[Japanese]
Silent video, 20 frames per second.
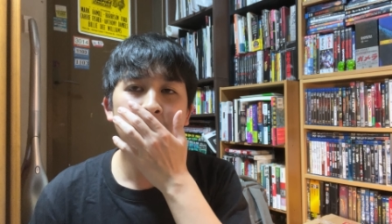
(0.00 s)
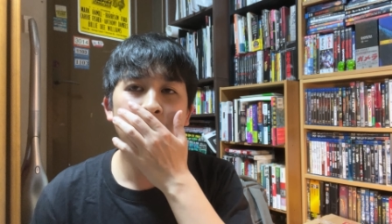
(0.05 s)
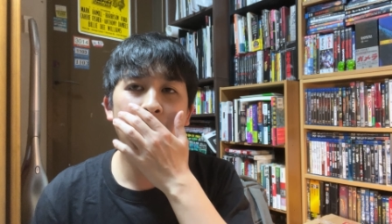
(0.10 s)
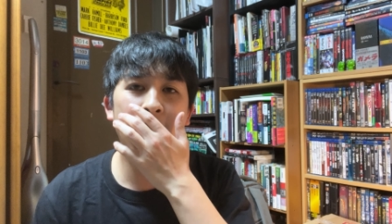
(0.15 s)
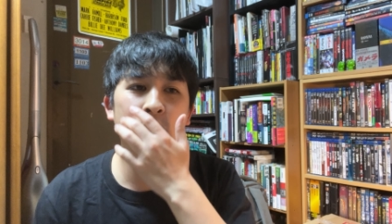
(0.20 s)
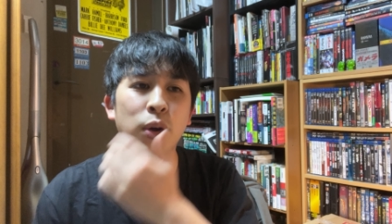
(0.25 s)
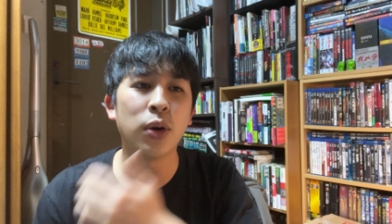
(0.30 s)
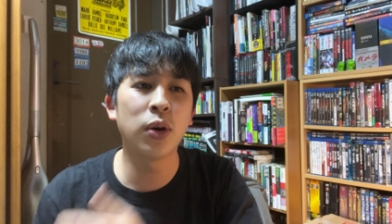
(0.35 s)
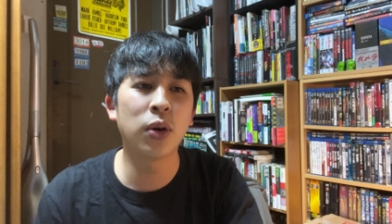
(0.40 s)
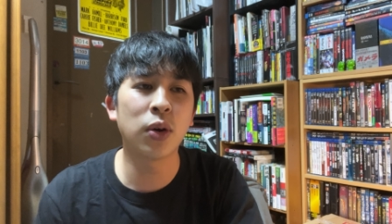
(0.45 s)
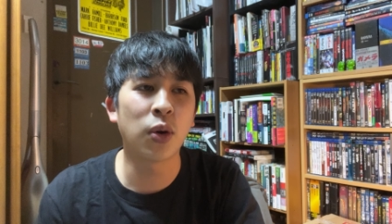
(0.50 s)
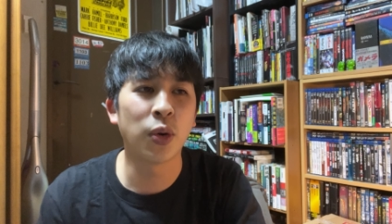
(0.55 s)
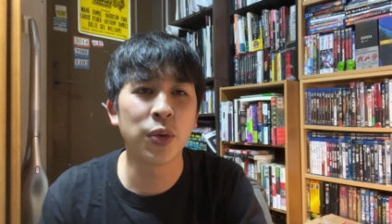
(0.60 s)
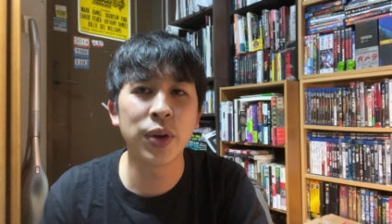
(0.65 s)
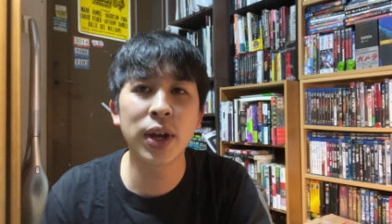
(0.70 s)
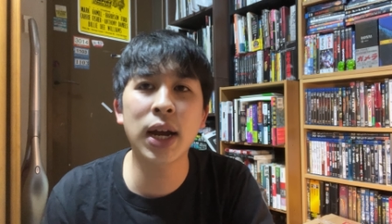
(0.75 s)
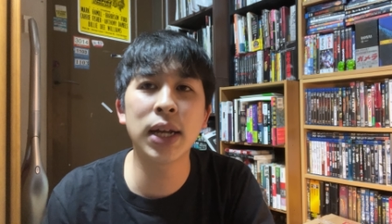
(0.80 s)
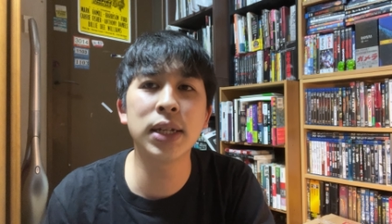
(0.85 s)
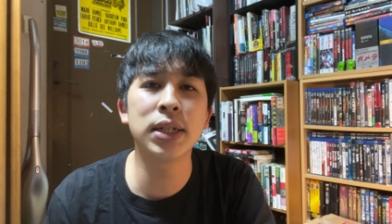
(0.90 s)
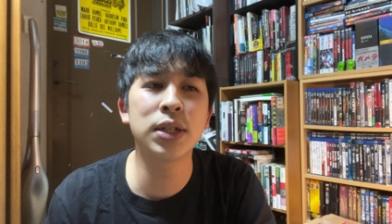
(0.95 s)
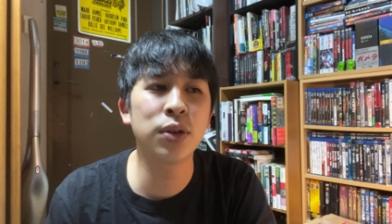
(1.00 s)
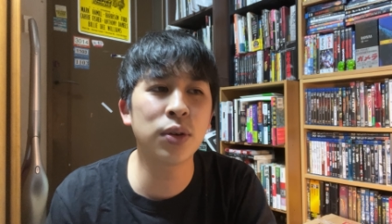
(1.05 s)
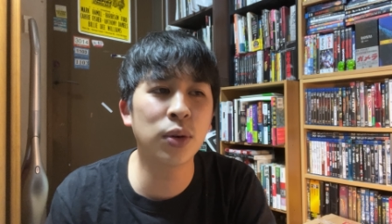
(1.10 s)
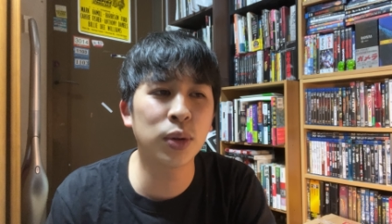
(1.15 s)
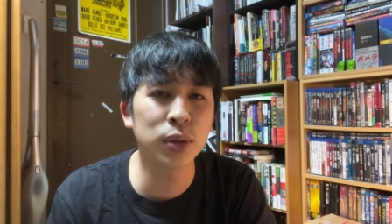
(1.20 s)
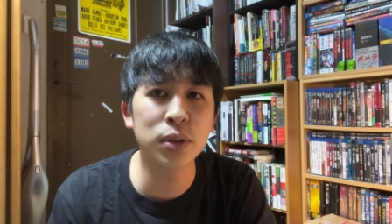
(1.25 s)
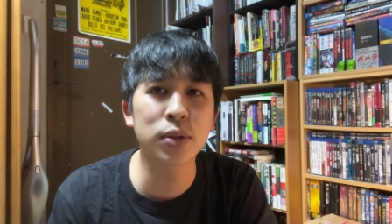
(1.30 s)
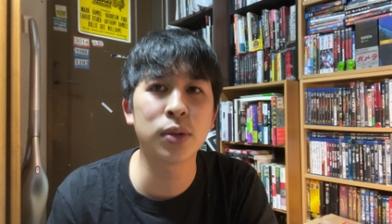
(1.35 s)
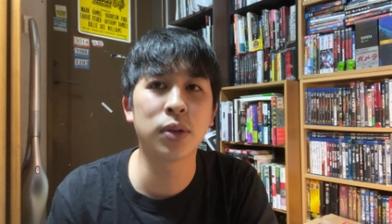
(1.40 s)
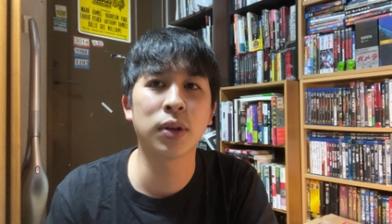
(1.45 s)
あのー、こんな感じの
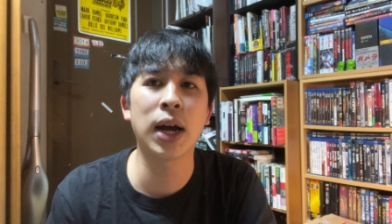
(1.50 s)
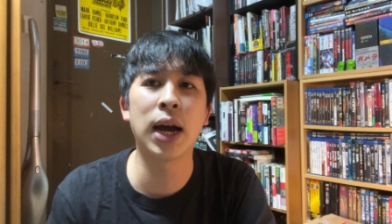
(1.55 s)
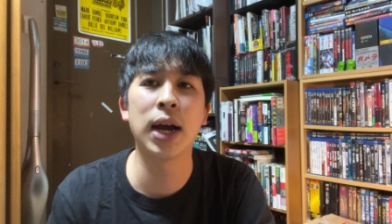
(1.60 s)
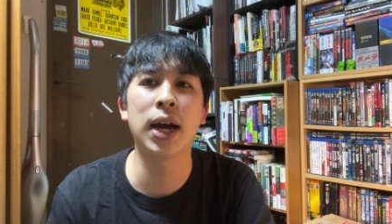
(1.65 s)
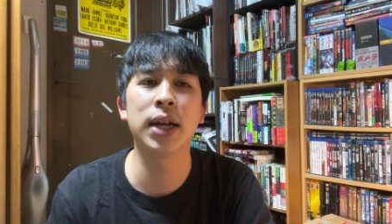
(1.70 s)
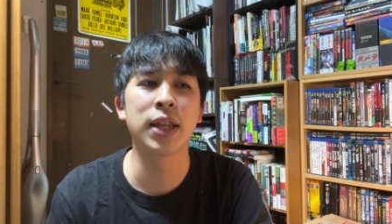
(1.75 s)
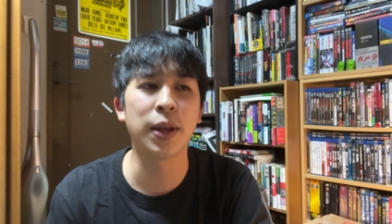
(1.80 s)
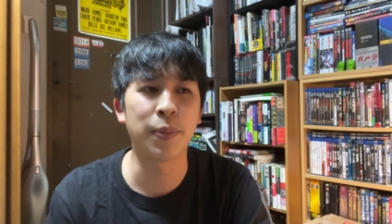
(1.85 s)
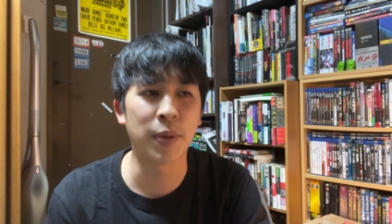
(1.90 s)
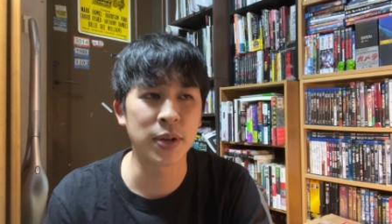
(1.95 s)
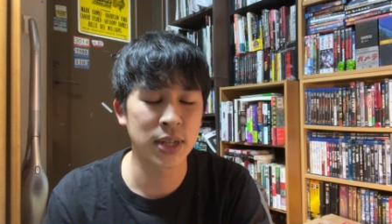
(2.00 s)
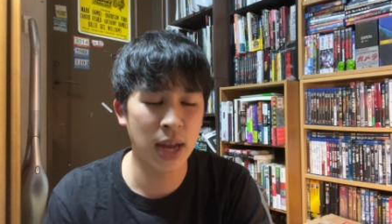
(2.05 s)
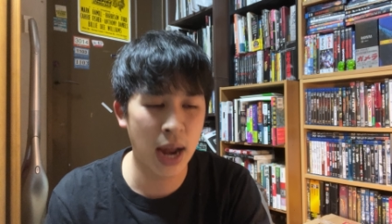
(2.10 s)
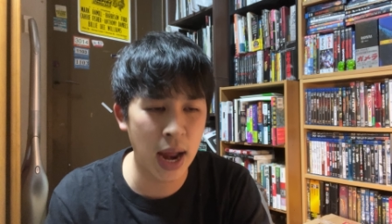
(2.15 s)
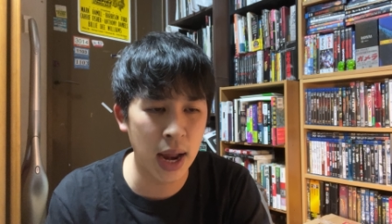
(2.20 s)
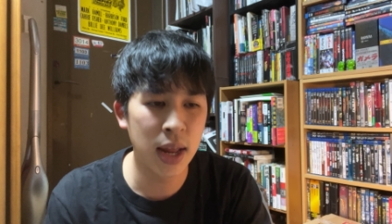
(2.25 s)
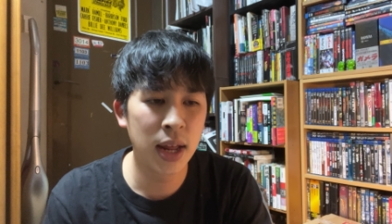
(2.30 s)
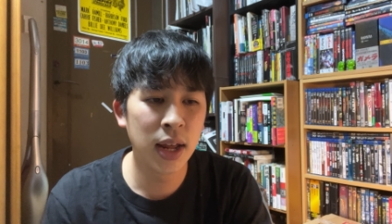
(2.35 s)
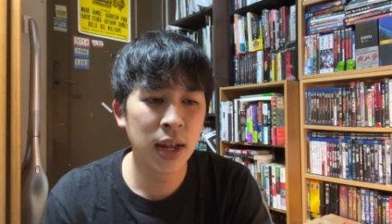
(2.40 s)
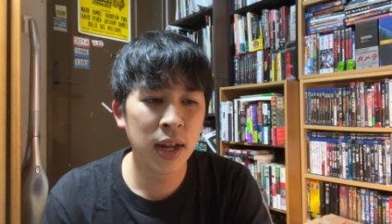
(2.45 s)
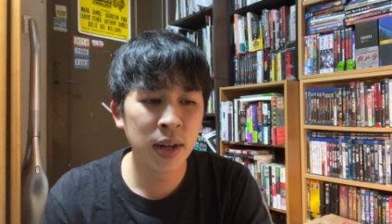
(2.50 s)
ことを考えています。はい。